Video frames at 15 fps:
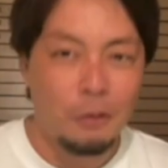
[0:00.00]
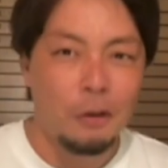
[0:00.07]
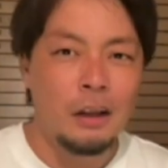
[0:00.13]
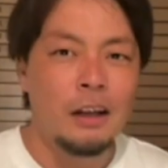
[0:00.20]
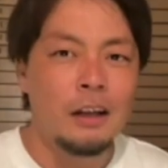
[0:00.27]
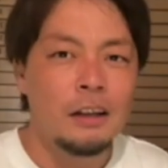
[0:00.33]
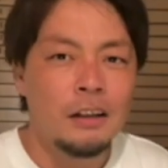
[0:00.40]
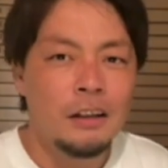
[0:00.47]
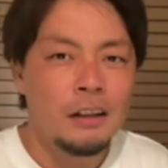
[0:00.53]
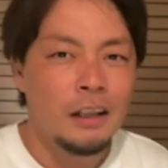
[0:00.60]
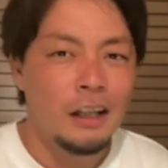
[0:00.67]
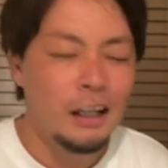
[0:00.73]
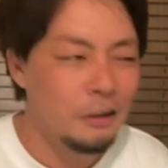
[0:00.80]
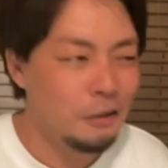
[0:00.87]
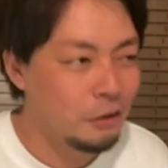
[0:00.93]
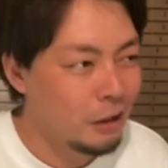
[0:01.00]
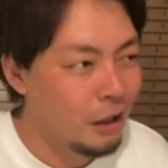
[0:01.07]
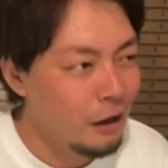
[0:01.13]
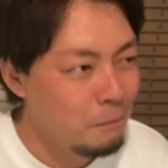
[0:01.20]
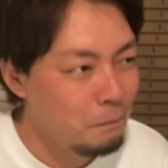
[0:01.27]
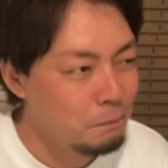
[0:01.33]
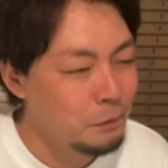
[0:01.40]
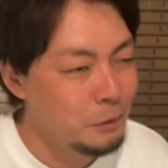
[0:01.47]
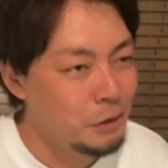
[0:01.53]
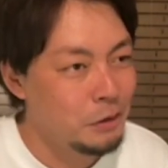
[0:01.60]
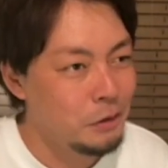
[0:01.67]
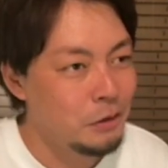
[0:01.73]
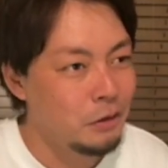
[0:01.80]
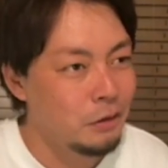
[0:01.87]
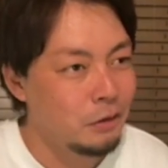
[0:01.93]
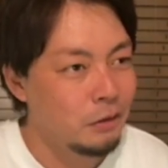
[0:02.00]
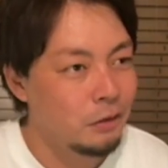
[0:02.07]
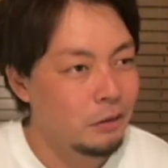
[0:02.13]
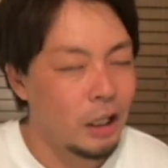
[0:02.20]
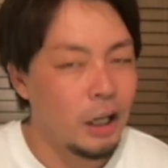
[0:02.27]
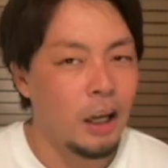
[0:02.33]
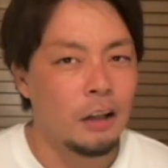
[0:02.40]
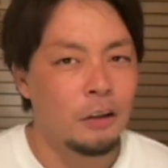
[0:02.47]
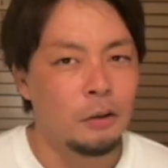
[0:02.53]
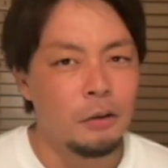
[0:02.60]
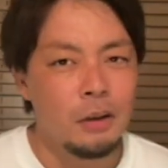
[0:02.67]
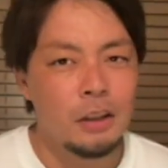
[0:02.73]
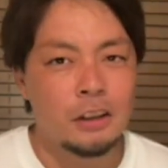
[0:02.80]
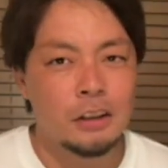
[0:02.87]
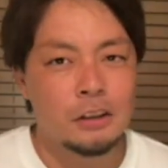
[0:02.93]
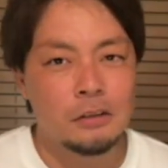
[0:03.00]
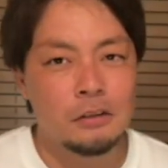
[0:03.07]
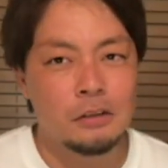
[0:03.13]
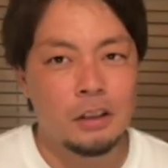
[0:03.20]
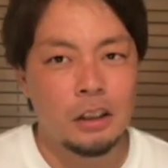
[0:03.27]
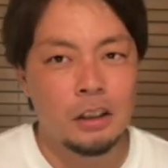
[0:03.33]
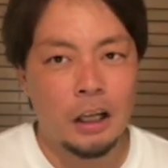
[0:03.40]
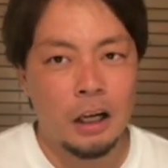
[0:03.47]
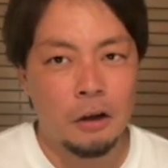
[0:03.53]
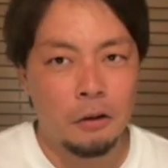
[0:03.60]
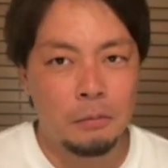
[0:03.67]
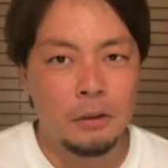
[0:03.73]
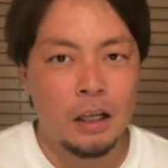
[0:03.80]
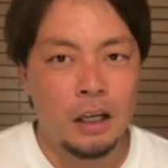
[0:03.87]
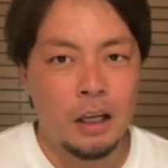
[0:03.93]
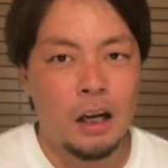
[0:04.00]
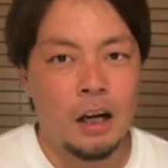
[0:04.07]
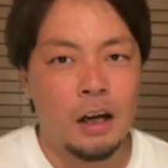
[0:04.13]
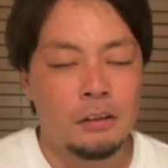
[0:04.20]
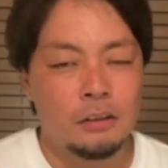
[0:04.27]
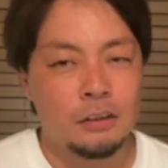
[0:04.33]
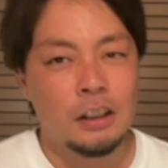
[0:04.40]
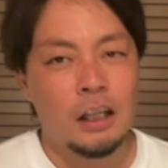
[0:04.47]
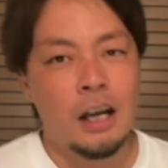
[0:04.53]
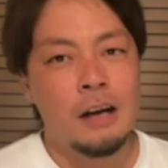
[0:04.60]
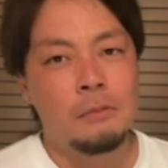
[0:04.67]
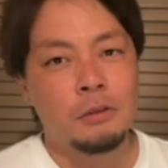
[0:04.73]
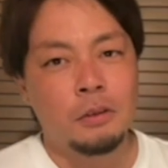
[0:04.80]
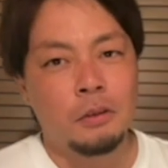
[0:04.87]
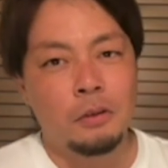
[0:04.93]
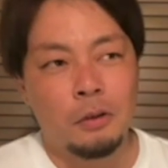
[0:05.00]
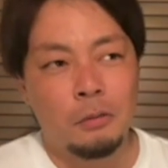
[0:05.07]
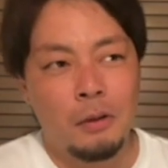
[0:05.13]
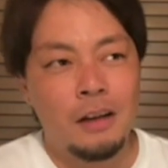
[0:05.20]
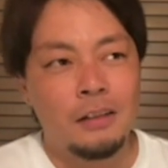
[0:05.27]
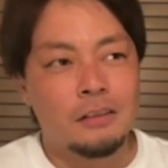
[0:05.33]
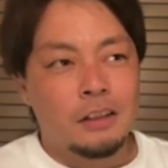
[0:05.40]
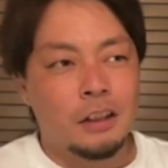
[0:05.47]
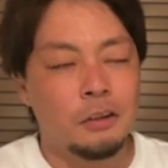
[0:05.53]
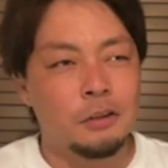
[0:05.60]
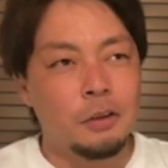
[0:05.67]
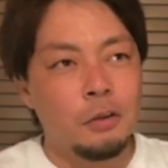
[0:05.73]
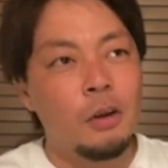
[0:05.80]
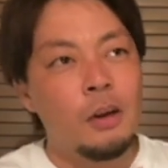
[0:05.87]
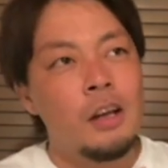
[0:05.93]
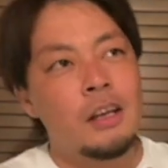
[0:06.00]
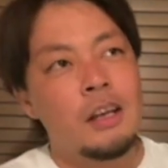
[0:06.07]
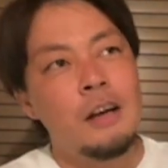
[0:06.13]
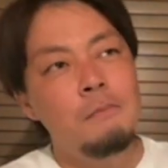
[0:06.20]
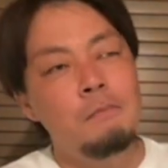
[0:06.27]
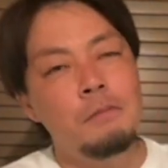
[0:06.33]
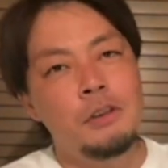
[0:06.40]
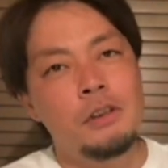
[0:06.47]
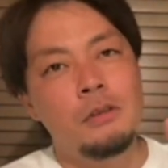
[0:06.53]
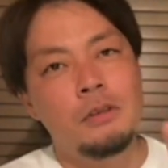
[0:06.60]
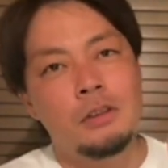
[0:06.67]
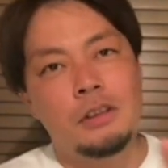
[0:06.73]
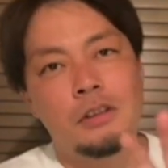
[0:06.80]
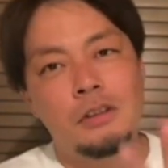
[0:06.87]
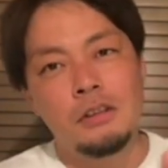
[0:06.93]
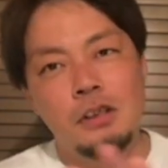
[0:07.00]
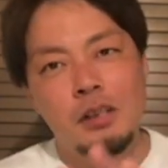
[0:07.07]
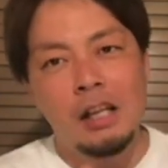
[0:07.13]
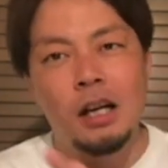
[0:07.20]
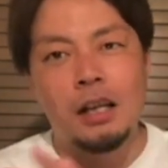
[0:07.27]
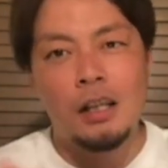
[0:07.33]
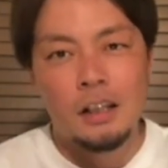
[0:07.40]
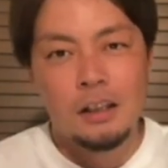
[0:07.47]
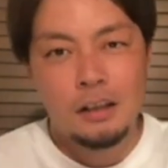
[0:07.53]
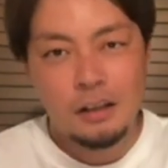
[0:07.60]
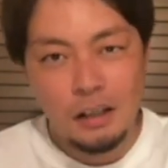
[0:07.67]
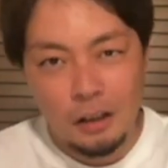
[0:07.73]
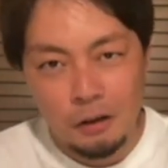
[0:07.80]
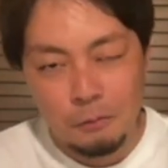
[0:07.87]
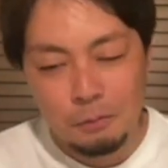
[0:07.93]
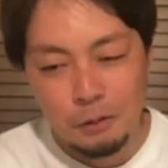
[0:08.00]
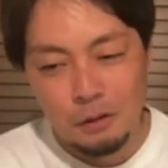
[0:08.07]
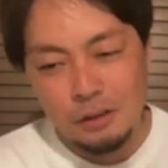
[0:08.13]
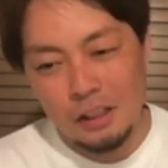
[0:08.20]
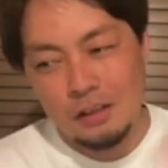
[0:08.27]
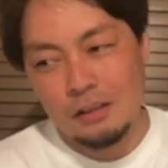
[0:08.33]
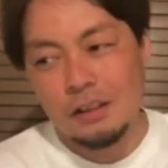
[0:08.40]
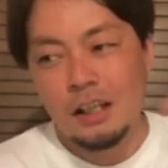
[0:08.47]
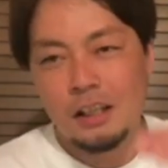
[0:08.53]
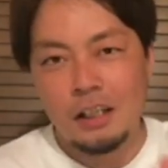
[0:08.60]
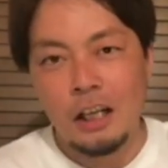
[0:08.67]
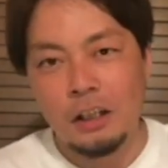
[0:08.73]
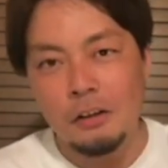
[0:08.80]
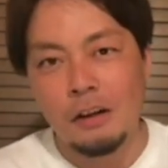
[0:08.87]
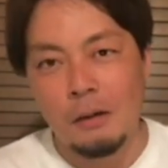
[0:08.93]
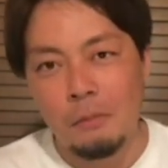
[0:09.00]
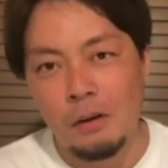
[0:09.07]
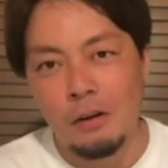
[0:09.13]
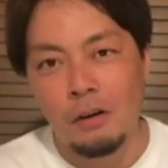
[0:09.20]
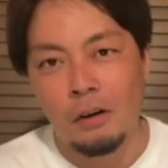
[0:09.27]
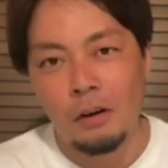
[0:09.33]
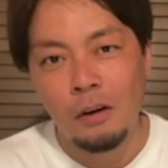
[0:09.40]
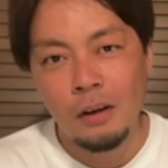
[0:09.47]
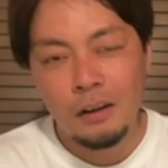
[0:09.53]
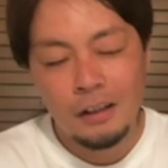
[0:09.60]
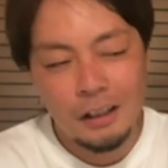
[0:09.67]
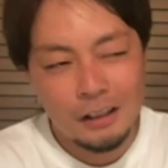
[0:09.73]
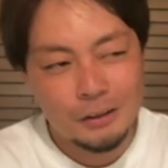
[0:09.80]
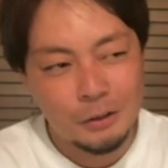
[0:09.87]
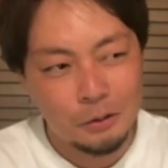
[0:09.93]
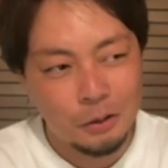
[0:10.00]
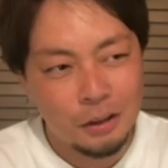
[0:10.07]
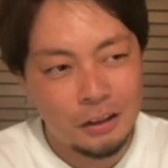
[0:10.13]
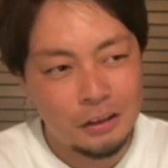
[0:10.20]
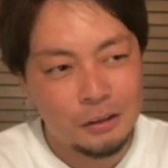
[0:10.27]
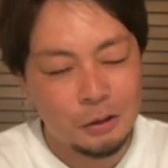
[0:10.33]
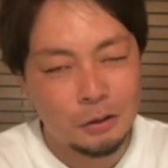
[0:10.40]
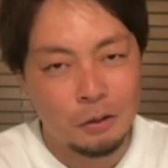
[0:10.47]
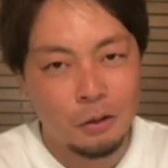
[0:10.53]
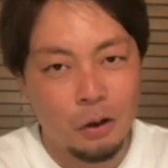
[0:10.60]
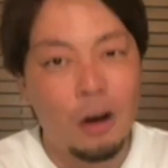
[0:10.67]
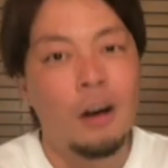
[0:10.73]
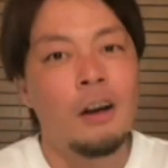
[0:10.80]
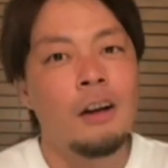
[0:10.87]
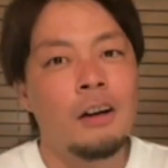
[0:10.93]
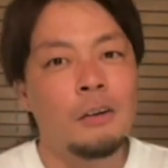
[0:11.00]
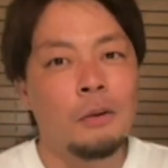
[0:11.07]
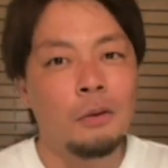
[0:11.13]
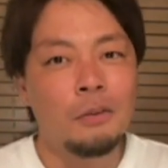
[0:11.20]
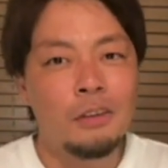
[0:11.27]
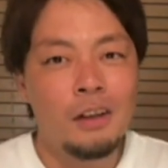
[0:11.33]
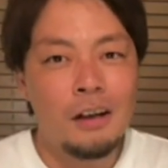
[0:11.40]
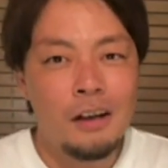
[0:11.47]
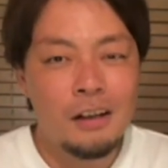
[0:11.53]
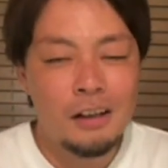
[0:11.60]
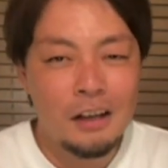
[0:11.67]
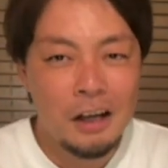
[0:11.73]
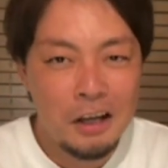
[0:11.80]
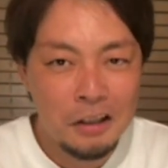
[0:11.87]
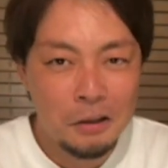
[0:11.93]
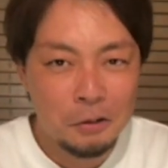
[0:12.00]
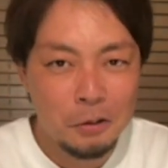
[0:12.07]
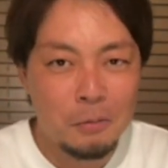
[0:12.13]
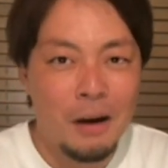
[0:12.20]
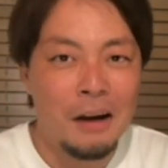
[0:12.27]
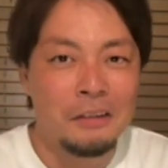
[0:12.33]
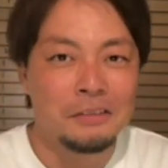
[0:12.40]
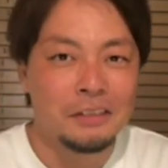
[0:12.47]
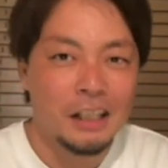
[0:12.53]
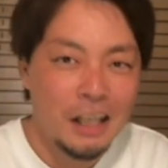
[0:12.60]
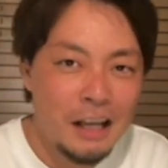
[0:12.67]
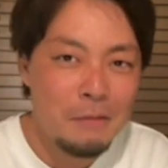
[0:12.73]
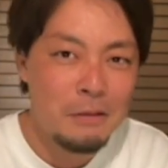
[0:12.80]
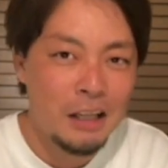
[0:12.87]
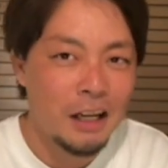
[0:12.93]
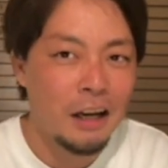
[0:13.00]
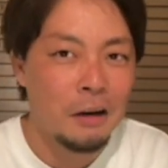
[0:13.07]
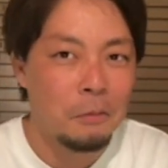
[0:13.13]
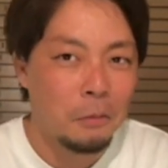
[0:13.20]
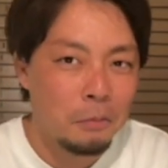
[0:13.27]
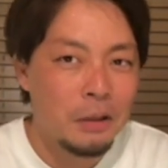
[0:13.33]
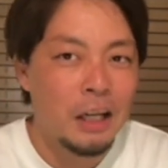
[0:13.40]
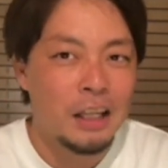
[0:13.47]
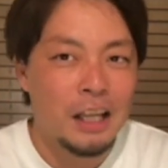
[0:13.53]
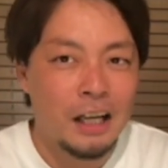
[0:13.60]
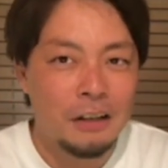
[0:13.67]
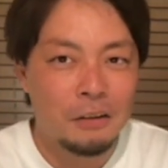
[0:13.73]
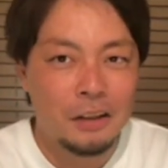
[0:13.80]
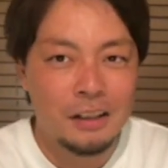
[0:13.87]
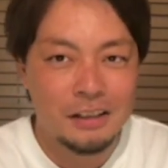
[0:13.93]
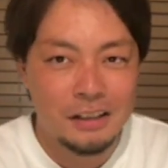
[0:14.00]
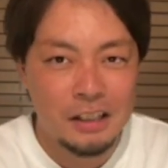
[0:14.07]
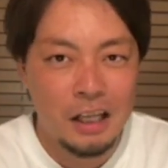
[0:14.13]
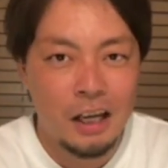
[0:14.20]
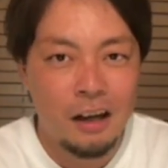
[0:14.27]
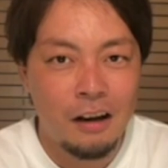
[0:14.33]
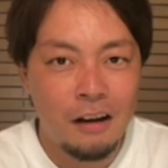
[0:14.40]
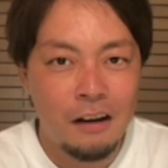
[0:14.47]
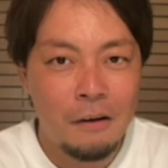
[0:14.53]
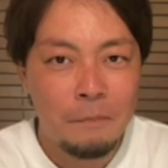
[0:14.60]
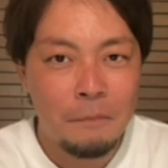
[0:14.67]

これ、キャンプ場、で、どうやって作ってんだろうみたいな風に悩むところもあるんですけど、そのキャンプ場を作るにあたってのプロセスだったりとかも、なんかそこでちょっと、あ、こんな大変なこともあるんだねみたいなのも見れたりとかして、